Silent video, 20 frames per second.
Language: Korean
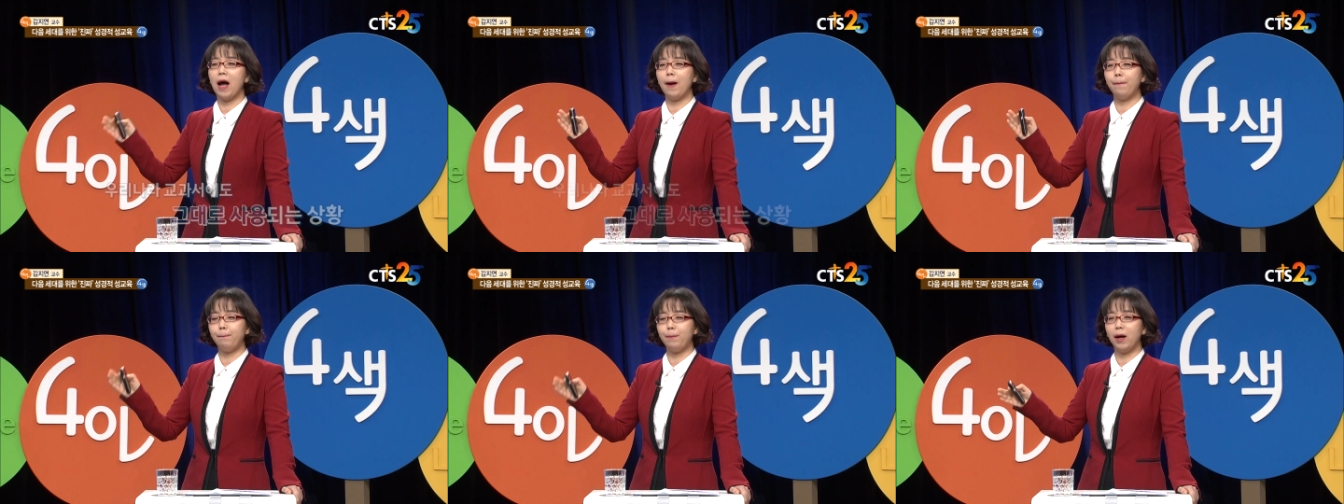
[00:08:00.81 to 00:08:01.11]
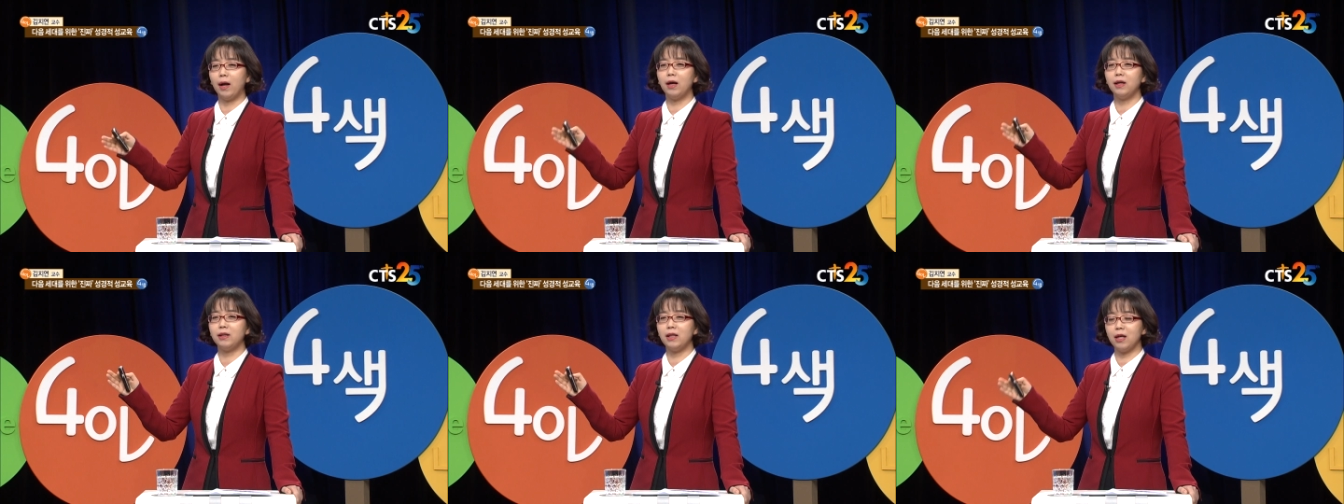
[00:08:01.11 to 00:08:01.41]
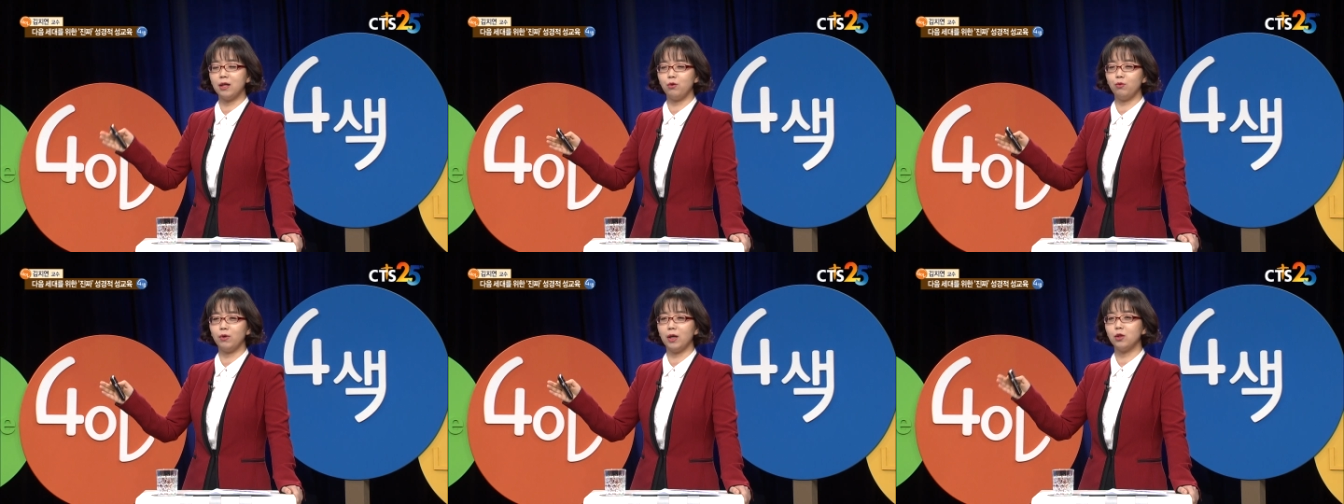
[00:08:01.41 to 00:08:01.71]
아빠가
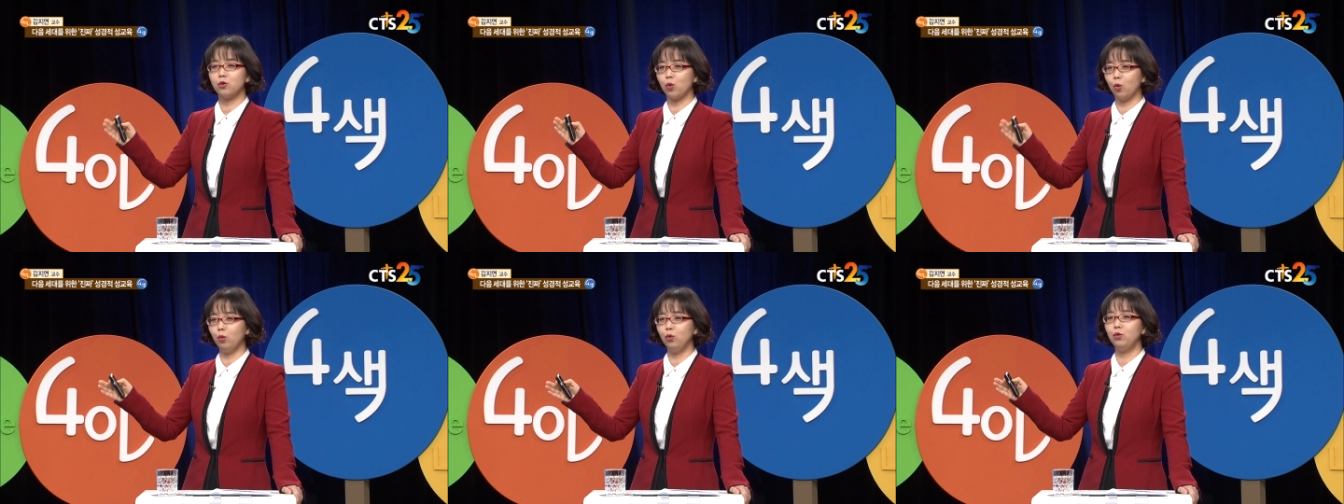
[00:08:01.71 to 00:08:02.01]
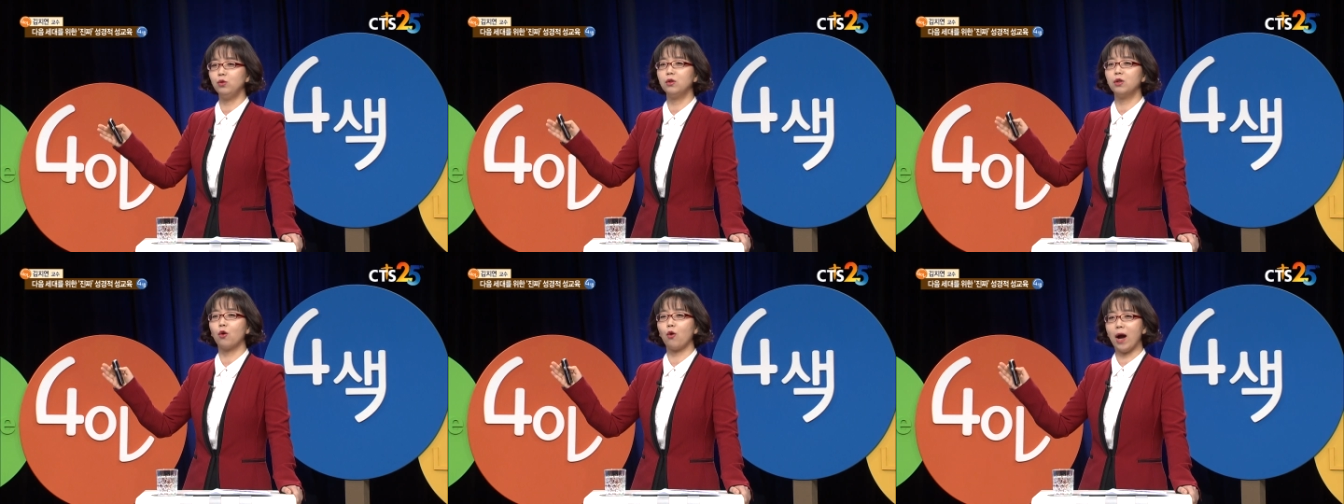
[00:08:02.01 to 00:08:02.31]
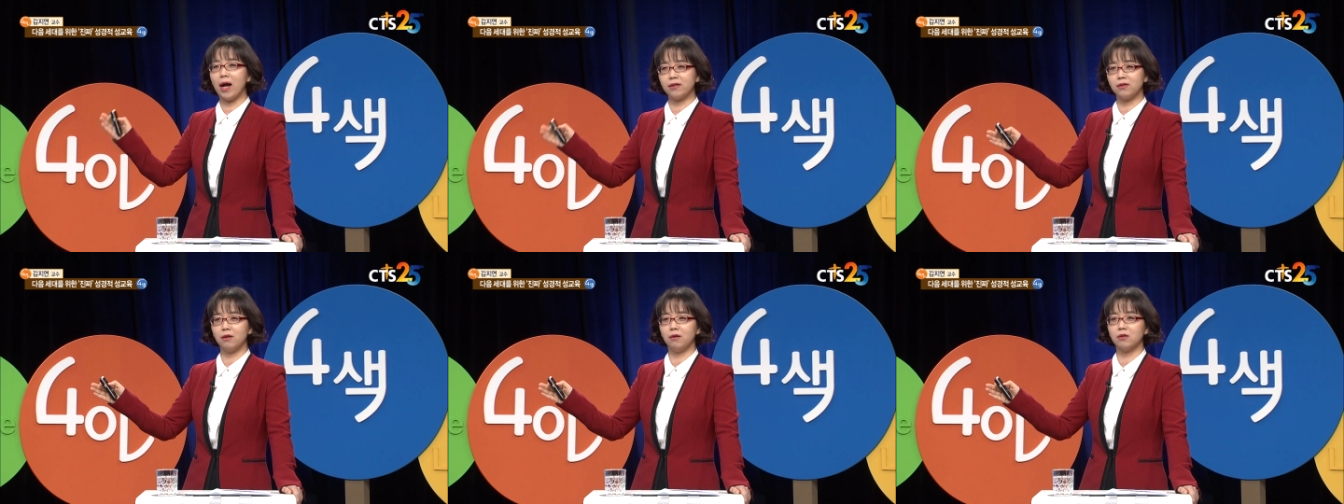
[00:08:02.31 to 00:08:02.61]
되기 위한 좋은
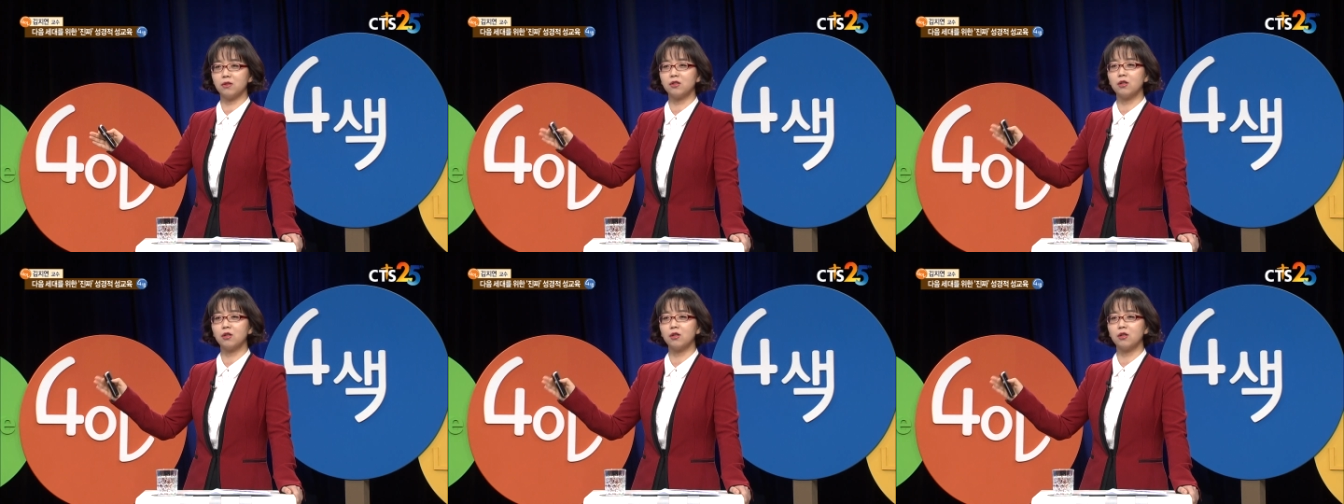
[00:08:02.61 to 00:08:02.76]
과정,